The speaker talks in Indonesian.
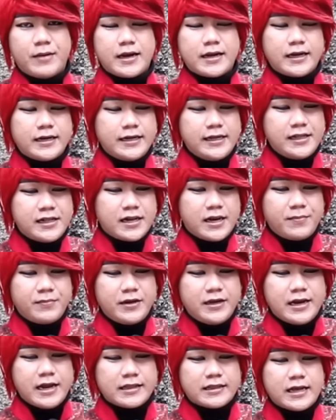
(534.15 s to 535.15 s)
bahkan
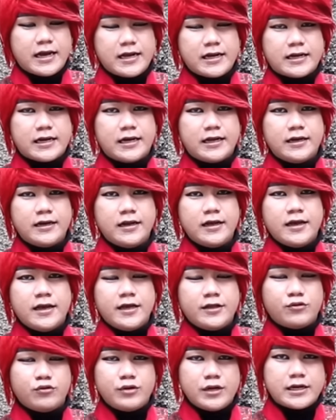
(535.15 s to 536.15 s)
Islam didatangkan
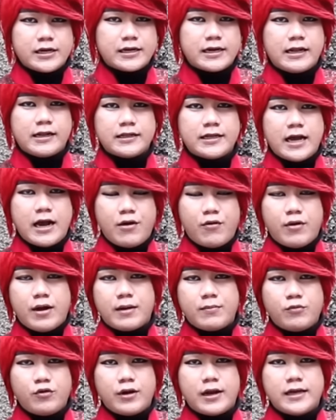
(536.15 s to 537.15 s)
itu dikenalnya
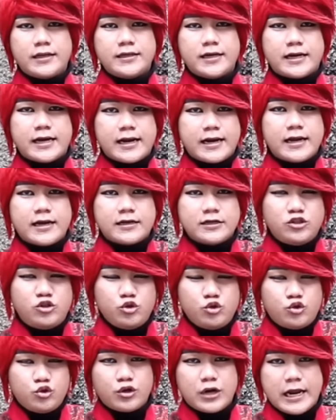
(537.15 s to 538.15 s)
awal mulanya karena
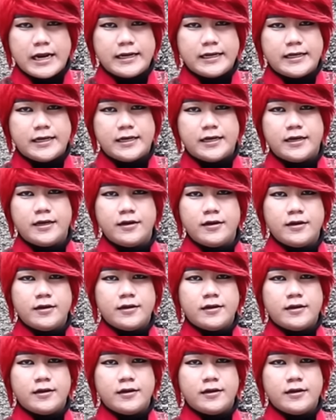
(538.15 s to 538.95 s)
kejujurannya,